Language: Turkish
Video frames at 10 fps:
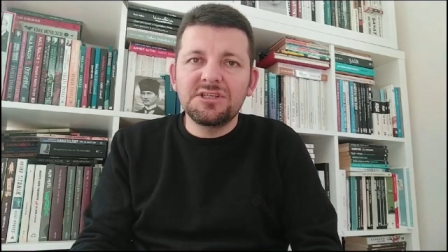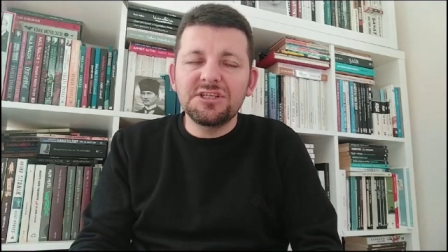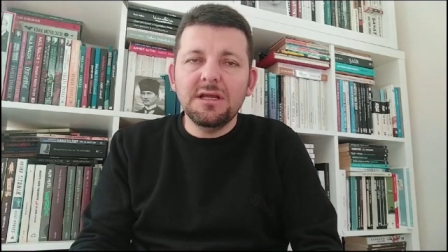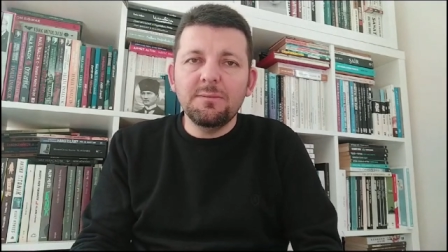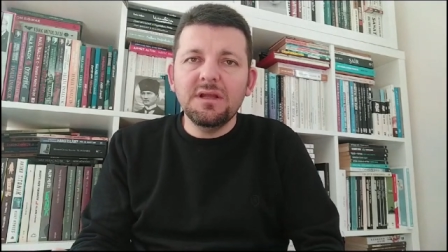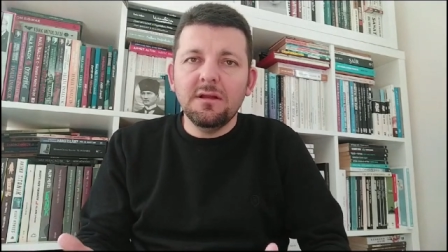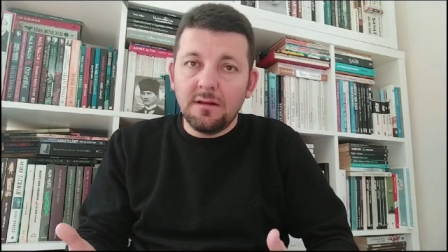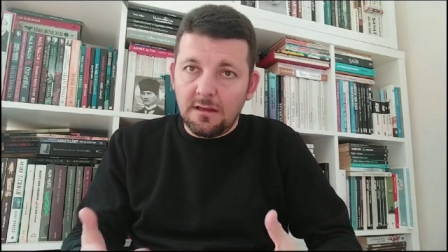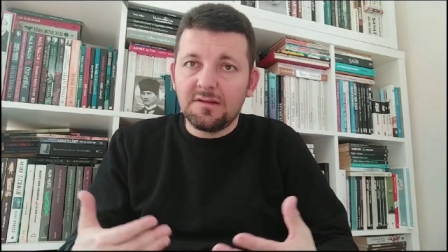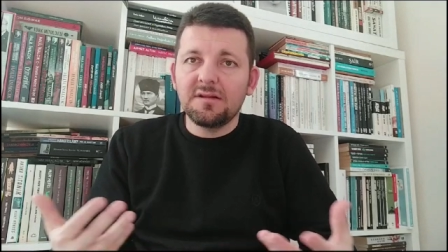için hem
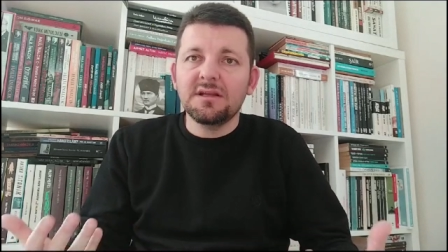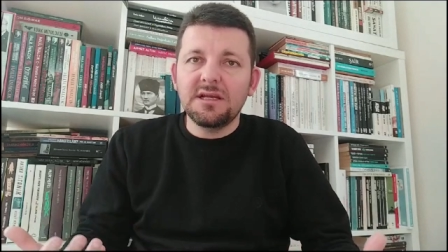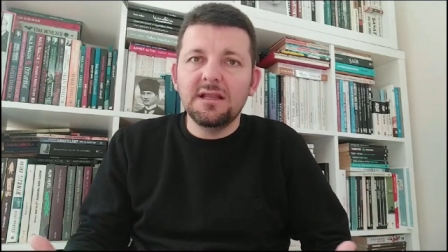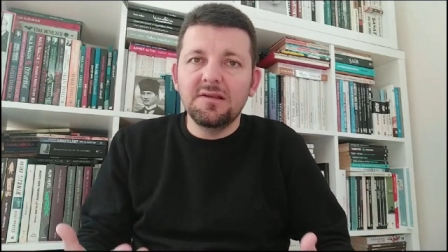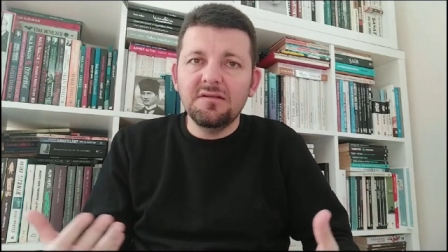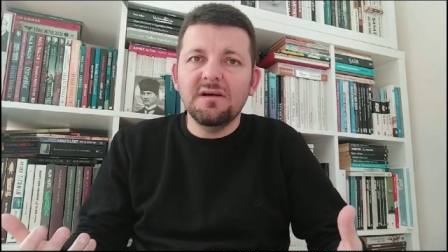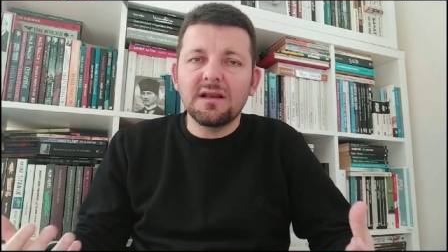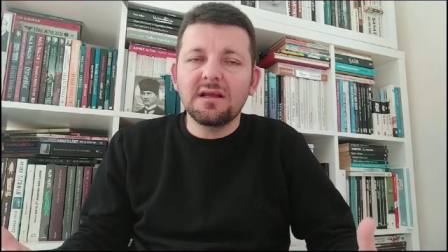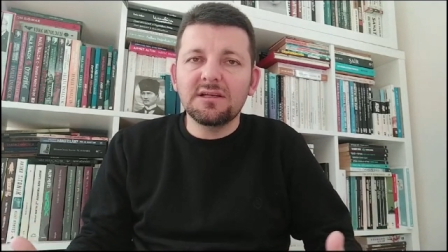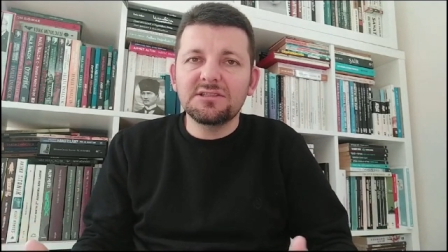de aslında
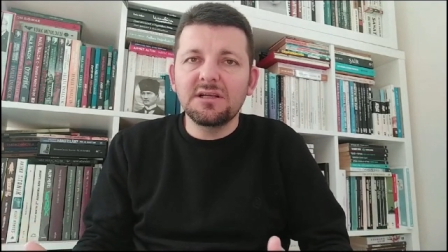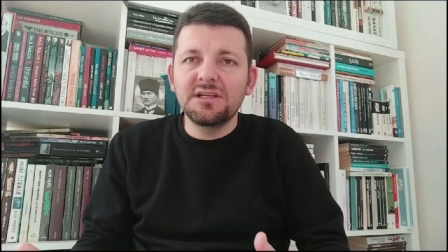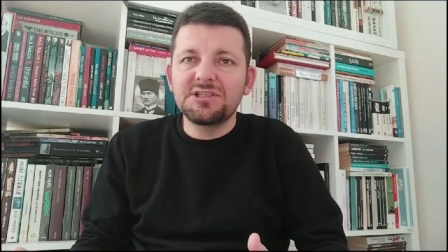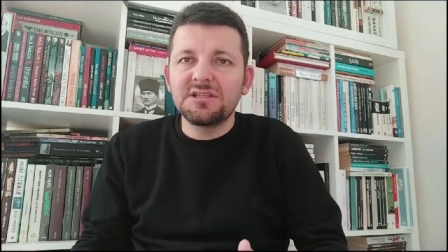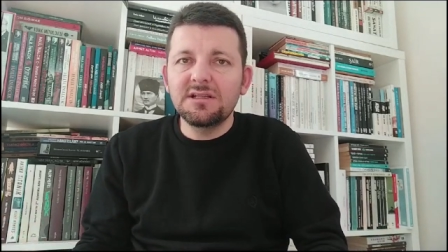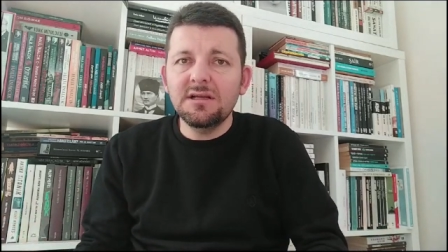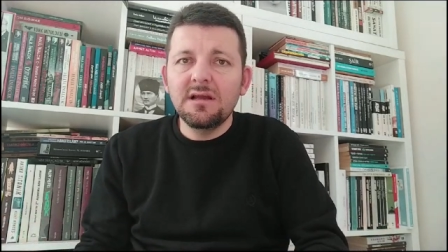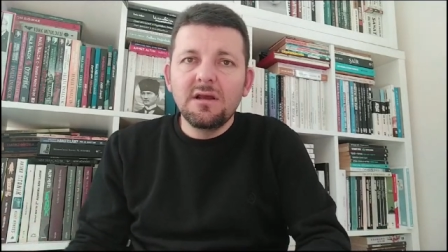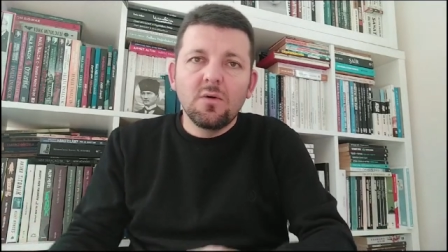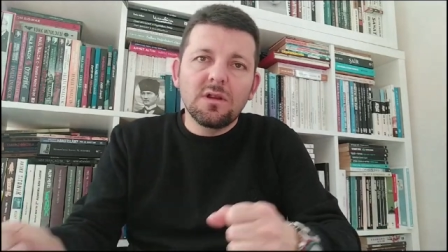kendisi ve arkadaşları için
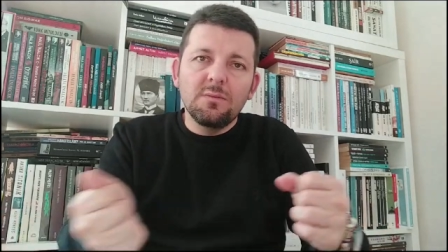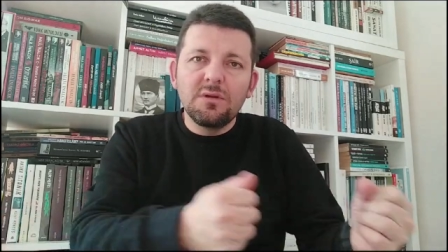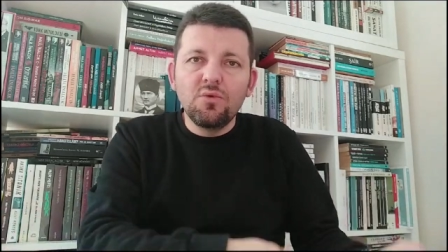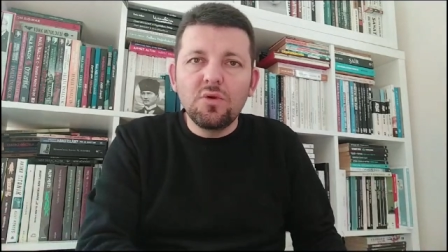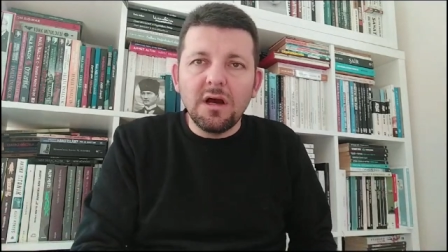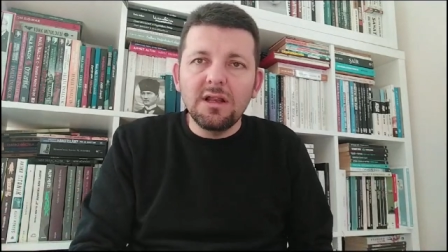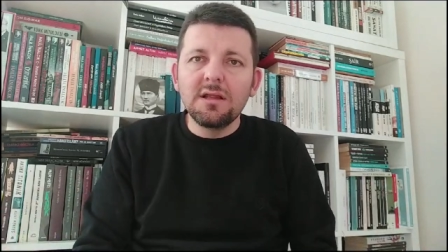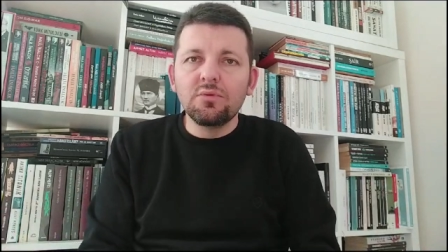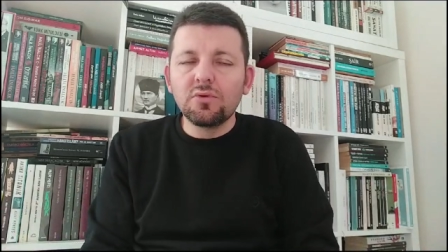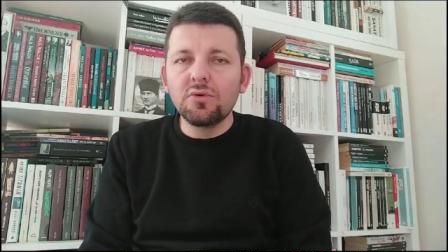de orada bir
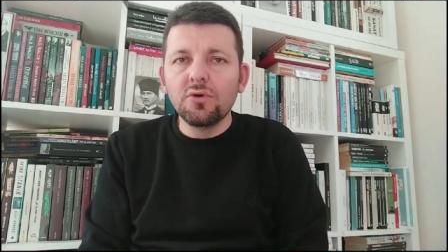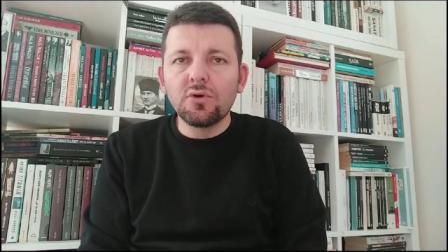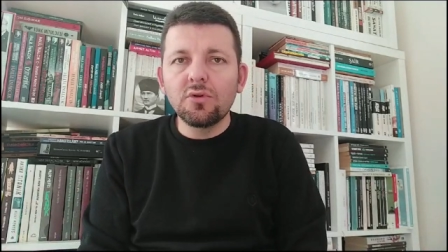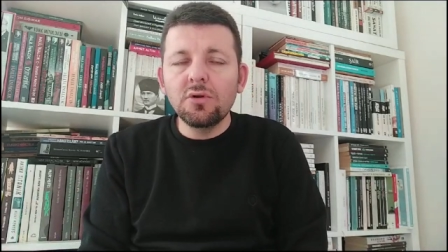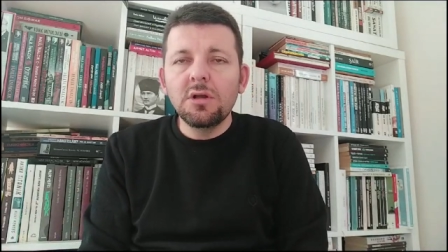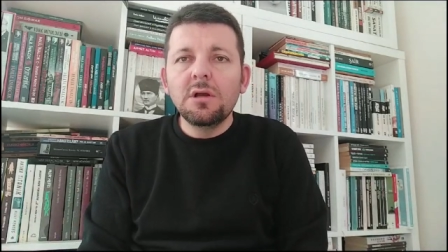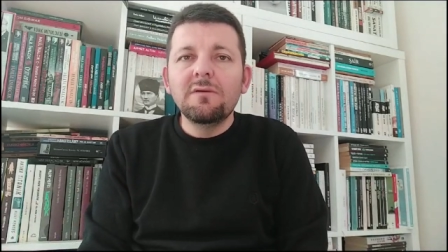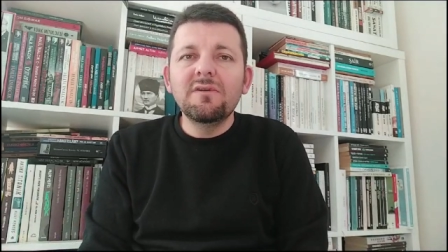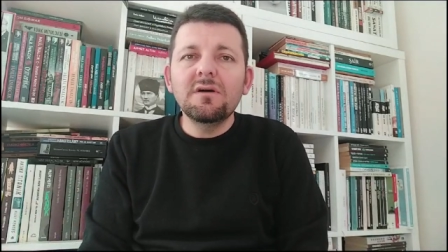müdahalede bulunuyordu